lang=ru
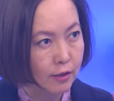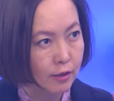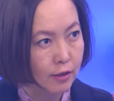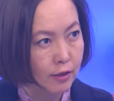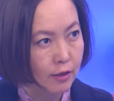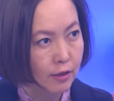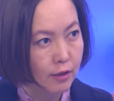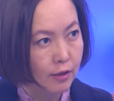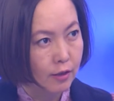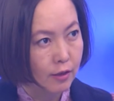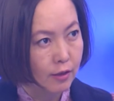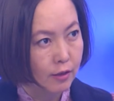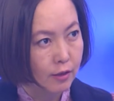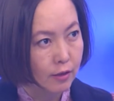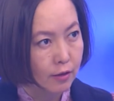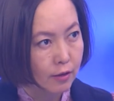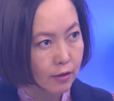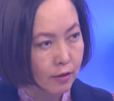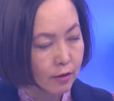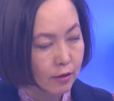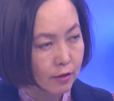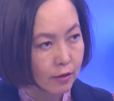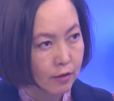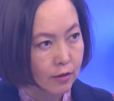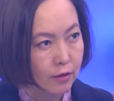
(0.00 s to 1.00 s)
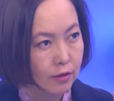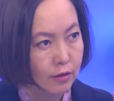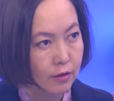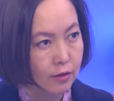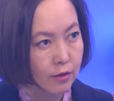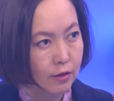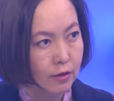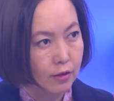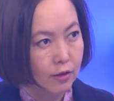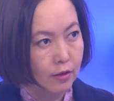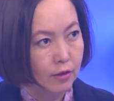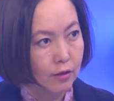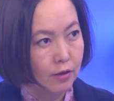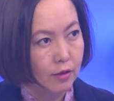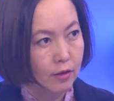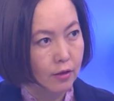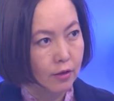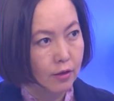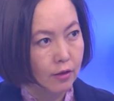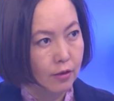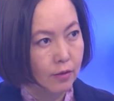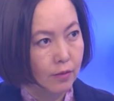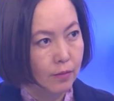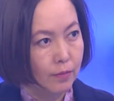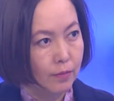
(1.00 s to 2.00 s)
Безусловно, стороны по